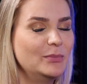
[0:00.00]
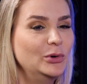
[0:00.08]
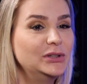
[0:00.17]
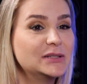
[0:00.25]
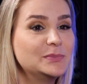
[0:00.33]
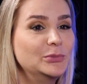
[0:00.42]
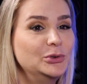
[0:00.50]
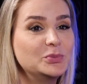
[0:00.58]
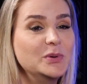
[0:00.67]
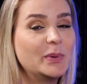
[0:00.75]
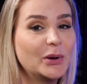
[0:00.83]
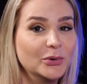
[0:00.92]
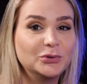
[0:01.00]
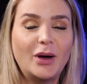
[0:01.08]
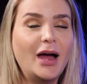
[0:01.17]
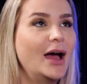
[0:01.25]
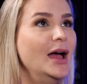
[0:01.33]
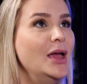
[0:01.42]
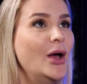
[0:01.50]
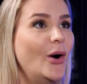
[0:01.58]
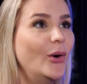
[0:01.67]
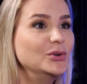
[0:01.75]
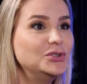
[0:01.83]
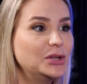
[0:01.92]
Muitas, muitos me perguntam, ah,
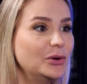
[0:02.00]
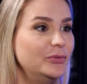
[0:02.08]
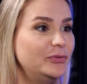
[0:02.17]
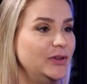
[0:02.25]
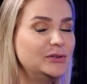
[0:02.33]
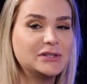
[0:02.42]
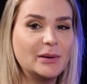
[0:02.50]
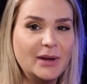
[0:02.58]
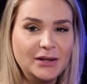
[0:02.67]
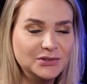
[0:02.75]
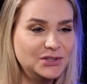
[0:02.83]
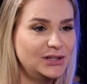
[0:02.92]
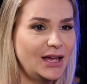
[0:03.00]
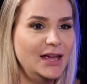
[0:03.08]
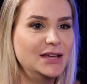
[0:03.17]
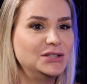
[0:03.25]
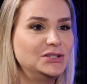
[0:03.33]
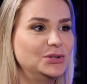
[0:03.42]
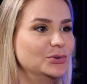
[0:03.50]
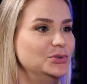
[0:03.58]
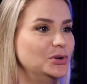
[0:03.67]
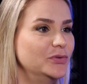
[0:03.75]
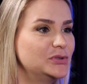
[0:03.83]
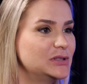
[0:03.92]
onde que eu fico sabendo de teste?
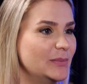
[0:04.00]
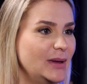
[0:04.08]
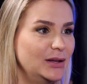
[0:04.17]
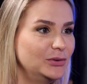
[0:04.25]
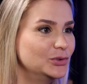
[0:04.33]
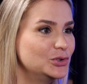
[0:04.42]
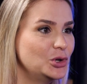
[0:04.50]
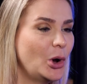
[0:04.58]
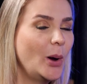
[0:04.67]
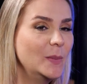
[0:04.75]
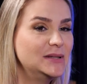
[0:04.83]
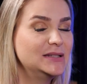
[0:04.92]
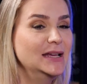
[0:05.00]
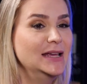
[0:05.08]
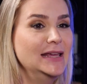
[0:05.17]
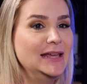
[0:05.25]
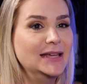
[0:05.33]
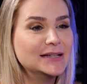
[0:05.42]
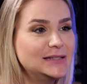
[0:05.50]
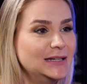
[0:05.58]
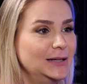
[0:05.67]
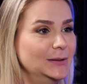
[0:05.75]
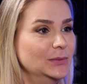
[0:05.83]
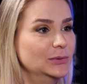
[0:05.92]
Onde que eu fico sabendo dos jobs? E
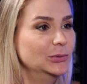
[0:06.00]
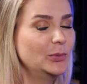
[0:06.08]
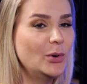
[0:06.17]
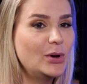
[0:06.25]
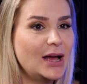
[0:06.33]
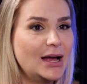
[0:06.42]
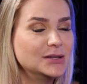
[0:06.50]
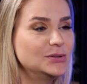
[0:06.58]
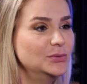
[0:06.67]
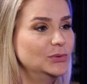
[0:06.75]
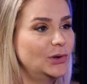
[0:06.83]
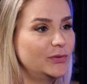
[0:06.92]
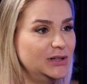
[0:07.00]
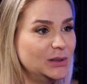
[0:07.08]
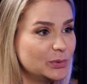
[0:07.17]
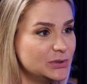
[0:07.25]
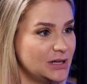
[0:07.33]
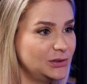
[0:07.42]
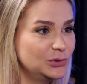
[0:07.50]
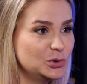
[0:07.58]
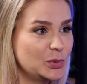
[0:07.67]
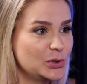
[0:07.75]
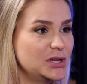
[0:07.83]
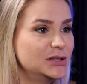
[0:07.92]
assim, no meu caso, 90% dos
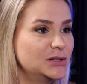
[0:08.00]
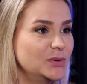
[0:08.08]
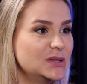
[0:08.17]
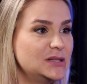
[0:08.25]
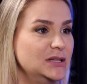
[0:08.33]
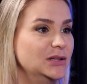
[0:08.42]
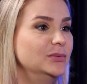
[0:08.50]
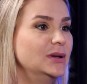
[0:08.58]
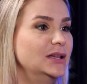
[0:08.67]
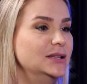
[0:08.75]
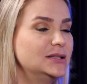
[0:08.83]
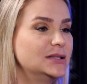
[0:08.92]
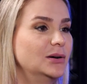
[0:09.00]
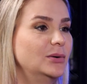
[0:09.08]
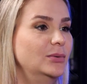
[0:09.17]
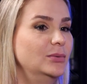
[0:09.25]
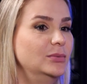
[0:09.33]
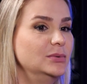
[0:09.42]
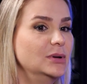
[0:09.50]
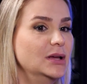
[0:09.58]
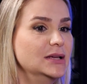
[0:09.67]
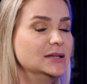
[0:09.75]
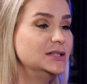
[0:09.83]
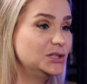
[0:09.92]
projetos que eu assino, eles são
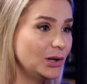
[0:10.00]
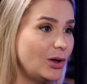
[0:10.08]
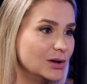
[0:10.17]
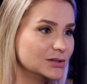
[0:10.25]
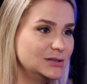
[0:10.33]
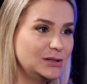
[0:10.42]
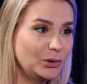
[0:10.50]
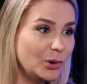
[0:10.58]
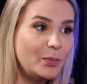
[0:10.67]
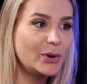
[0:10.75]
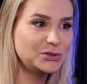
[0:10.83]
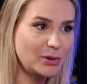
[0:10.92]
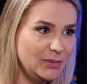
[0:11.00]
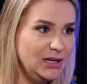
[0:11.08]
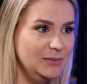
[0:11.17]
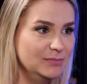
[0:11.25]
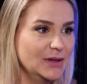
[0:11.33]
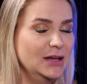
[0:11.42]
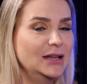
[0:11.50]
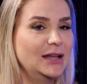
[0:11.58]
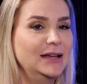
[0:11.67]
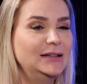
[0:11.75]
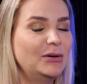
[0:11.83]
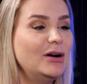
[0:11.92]
sigilosos, então eu não posso abrir.
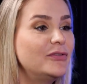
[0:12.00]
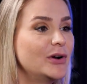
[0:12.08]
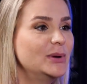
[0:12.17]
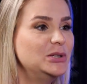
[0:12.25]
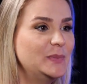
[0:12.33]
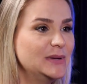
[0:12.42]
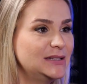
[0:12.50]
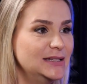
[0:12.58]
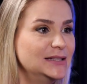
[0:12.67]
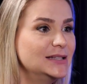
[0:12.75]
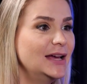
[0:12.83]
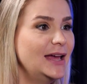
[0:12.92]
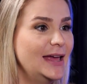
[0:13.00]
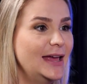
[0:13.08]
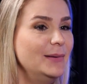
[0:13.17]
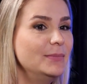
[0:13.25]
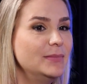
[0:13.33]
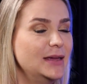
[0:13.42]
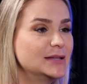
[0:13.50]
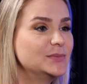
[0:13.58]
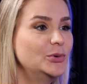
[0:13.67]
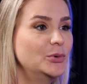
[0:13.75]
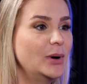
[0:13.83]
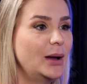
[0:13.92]
Né? Então, a forma de pesquisa é
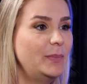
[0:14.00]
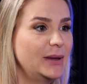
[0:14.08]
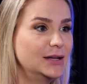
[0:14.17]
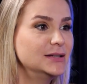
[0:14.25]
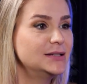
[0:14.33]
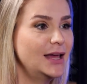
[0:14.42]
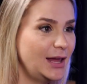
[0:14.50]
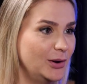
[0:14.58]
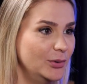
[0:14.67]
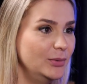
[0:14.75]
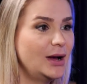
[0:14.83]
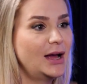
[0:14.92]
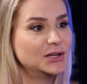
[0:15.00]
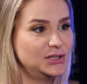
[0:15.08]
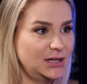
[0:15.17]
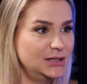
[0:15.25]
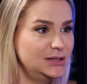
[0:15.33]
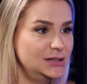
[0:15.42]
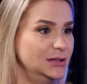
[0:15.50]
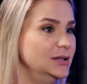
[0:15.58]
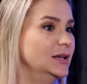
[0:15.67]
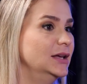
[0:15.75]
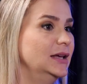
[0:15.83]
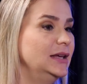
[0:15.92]
mesmo apenas eu, agência
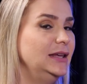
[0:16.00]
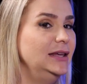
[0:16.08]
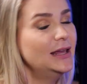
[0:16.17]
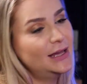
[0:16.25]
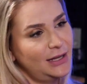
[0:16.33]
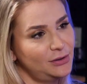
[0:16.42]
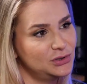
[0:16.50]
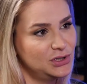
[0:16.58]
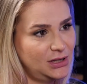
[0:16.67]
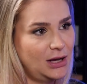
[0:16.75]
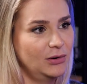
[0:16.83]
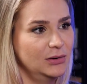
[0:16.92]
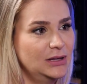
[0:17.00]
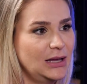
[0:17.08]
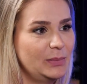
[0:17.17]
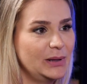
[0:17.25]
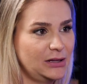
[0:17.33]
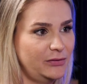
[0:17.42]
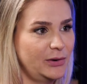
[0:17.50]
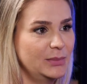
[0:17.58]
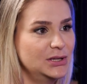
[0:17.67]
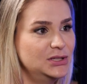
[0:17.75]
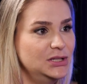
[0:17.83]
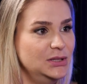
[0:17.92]
e Elenco Digital, que é a
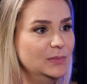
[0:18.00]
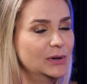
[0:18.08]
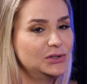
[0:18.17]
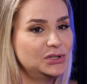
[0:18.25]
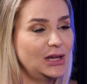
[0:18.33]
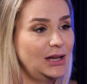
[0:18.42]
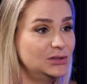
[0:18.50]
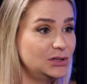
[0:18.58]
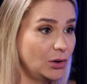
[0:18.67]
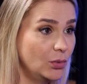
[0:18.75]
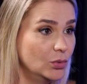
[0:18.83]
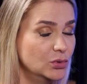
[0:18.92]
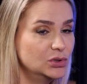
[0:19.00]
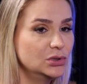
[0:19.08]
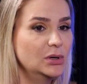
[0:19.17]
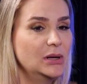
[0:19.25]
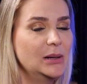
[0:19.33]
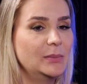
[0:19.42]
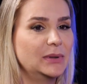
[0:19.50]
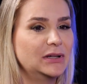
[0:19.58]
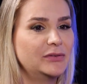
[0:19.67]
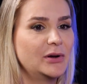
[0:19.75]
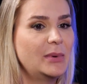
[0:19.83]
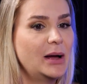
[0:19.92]
plataforma de banco de talentos que eu uso,
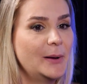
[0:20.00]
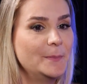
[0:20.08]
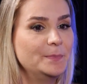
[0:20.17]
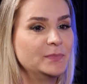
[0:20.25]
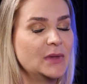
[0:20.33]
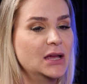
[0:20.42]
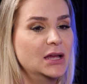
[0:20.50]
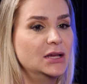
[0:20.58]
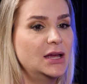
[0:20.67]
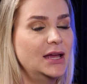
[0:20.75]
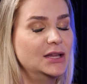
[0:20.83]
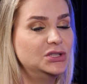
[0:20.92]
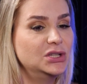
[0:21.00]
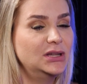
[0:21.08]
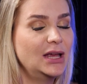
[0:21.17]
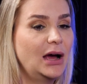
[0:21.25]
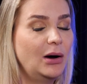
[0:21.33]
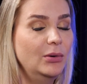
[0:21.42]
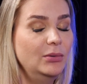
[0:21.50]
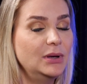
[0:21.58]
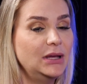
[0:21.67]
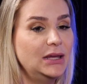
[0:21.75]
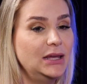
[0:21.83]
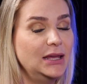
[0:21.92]
plataforma é,
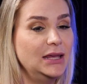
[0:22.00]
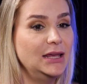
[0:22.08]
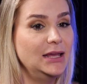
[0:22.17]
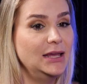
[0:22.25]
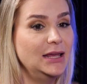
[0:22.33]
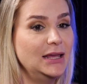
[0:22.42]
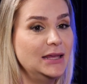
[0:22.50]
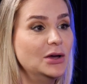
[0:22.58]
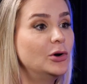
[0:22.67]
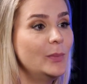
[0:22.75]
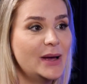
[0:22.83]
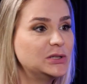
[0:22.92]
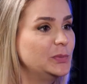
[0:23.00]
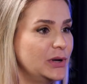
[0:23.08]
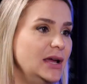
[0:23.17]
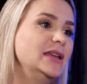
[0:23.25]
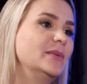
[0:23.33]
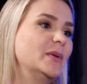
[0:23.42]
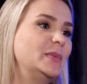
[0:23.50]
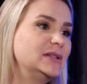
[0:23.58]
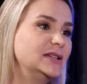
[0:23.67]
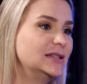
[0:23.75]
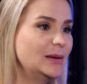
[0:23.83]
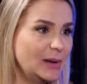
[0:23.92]
digital e, e, eu começo por aí. A minha
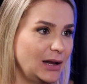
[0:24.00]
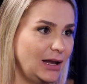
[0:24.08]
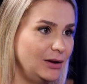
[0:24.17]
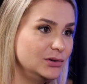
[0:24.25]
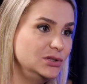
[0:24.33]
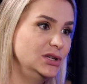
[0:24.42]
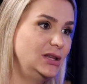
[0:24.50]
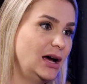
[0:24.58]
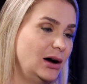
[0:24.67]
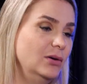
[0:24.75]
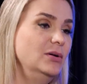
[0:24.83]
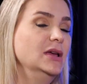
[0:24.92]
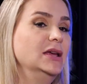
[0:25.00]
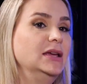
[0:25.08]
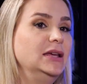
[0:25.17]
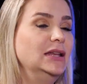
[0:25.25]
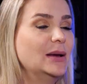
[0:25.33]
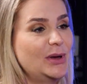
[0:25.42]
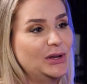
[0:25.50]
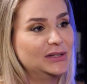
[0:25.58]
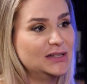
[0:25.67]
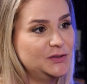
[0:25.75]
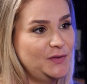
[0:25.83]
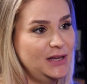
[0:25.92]
pesquisa é pelo elenco digital e na maioria
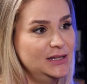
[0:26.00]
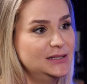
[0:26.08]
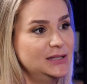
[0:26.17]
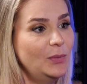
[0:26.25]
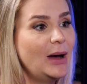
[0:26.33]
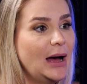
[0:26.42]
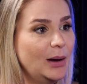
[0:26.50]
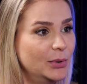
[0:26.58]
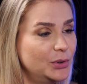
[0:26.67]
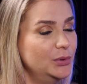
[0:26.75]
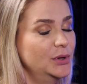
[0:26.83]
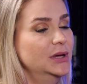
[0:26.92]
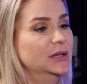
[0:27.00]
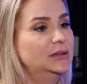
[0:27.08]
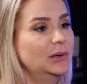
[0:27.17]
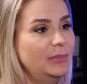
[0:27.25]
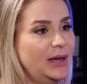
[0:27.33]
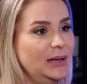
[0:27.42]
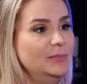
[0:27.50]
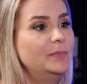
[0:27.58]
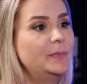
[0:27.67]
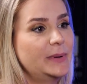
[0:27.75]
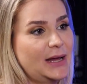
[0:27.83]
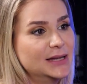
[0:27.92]
das vezes eu abro também
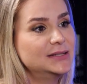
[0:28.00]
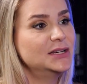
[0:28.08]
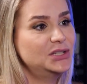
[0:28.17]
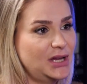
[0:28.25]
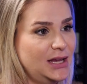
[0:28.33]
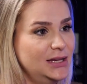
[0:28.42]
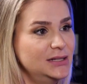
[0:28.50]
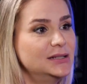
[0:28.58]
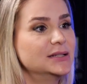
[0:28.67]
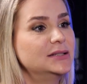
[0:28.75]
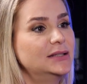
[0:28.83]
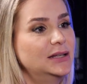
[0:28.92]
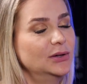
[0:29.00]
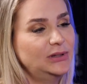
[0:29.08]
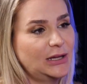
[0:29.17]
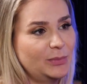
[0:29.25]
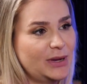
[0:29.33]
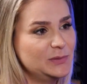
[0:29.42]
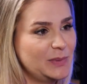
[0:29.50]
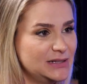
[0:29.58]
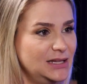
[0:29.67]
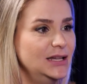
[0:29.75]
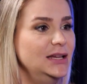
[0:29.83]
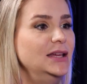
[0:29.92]
para as agências que eu tenho mais
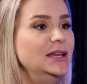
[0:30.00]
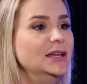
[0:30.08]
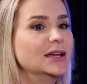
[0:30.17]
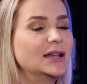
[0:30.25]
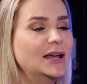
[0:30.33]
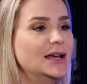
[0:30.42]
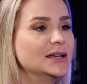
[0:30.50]
parceria, né?